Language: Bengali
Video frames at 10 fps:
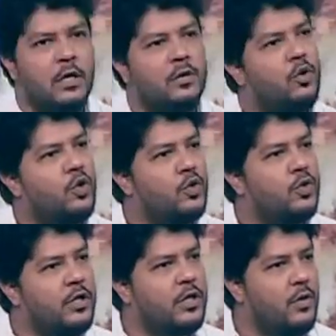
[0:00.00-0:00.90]
দর্শক
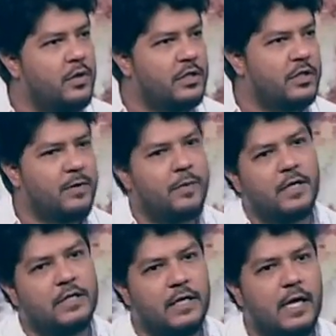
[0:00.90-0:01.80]
দেখেও ইন্টারেস্ট পাবে
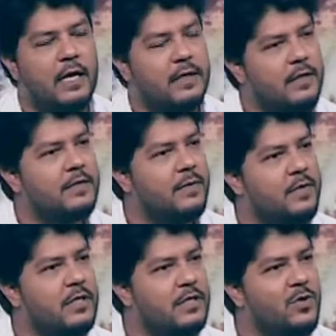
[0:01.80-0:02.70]
যে না সামথিং
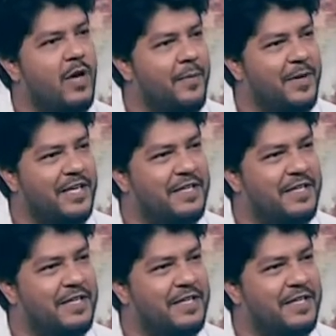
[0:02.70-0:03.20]
ইজ নিউ হ্যাপেনিং